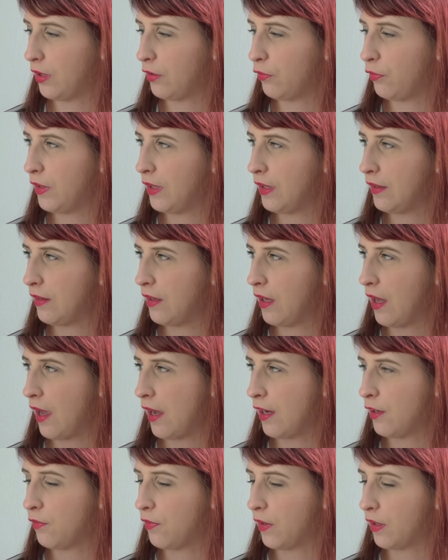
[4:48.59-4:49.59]
ich finde es sehr
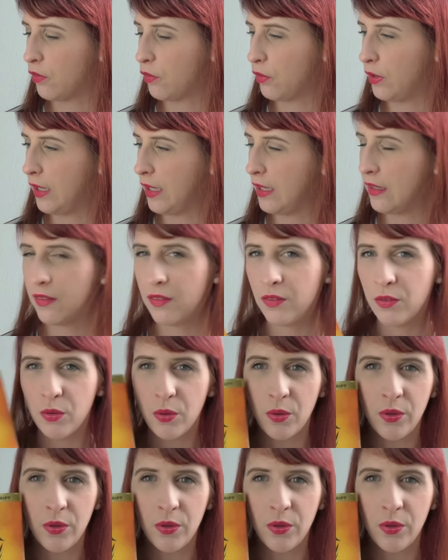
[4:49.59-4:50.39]
einfach zu lesen